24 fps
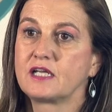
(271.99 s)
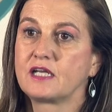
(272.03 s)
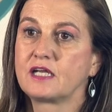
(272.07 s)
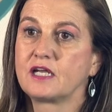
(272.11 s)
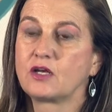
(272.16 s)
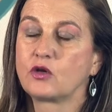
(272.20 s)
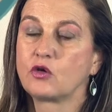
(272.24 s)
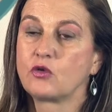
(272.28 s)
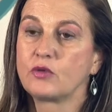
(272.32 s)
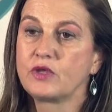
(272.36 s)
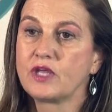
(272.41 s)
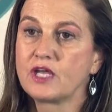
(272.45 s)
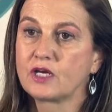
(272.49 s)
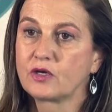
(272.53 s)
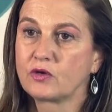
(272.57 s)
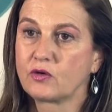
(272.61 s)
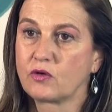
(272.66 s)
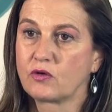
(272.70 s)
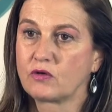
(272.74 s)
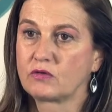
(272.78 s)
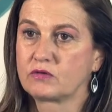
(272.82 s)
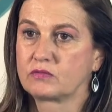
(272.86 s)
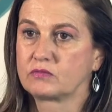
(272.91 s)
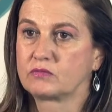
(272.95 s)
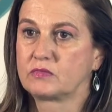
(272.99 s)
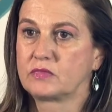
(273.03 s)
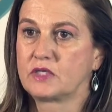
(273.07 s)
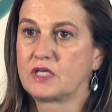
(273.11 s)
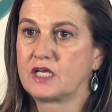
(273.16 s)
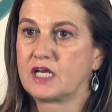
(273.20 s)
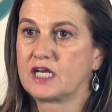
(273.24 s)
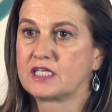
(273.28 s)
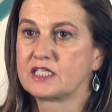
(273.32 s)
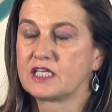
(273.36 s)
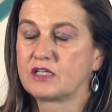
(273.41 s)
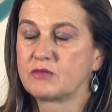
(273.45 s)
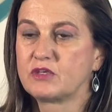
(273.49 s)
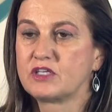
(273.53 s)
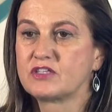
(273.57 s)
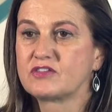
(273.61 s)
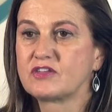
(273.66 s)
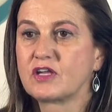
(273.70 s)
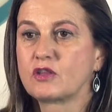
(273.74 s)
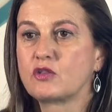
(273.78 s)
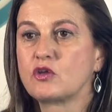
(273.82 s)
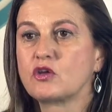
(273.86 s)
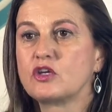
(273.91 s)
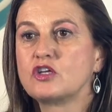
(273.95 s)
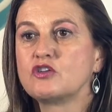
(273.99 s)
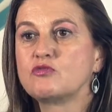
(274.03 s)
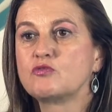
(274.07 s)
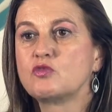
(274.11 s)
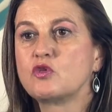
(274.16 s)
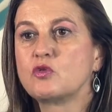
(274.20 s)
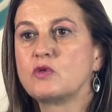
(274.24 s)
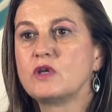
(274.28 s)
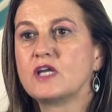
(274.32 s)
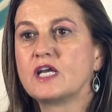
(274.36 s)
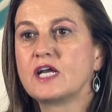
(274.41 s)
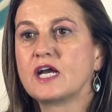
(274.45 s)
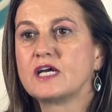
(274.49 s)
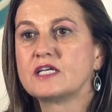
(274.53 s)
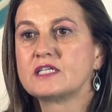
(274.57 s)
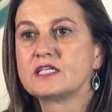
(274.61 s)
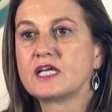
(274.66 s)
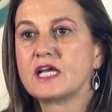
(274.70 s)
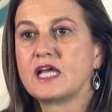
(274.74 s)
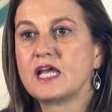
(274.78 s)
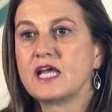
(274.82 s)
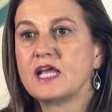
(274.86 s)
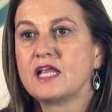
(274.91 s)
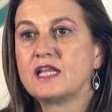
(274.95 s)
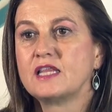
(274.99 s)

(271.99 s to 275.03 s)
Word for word: el gobierno y las administraciones públicas